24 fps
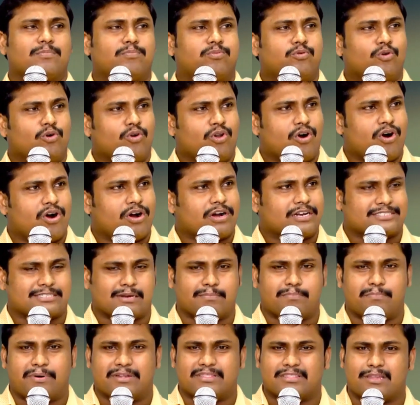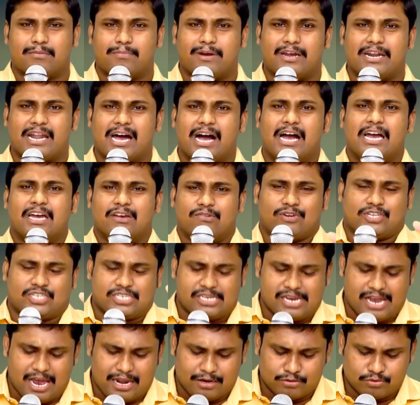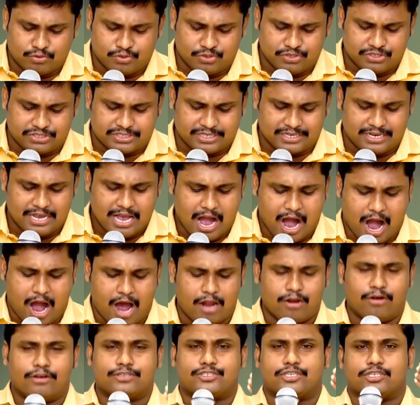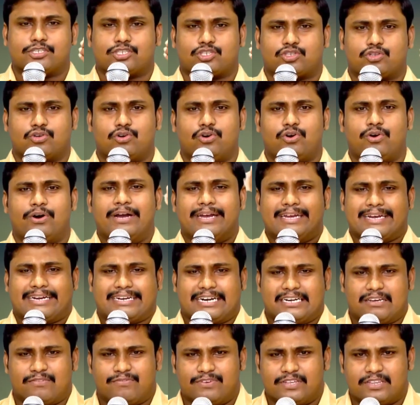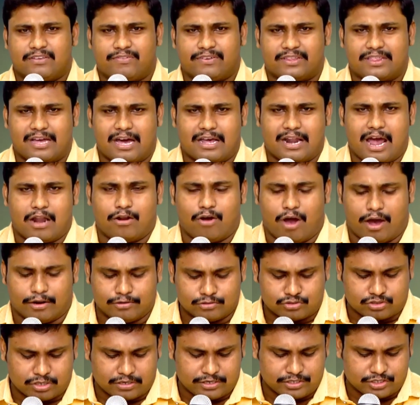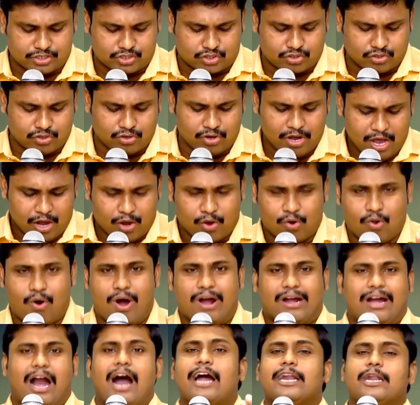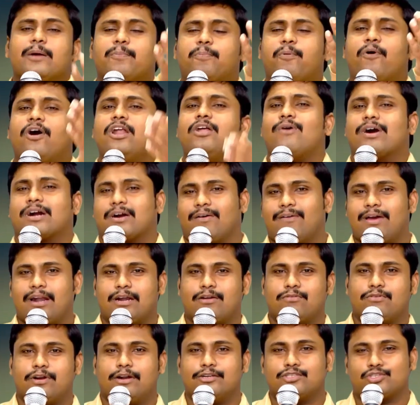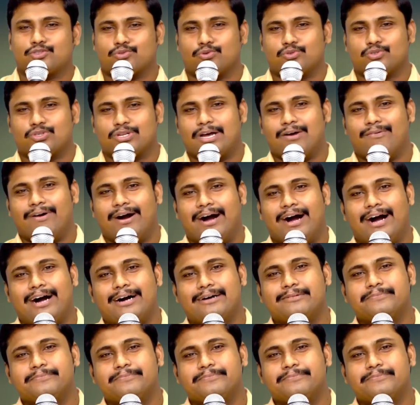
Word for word: ఈ భూలోక సంబంధమైన విషయాల గురించి ఆలోచిస్తూ ఇక్కడ విధి విధానాలు అనుసరిస్తూ లోకాన్ని పోలి ఒకవేళ నువ్వు నడుచుకుంటున్నావా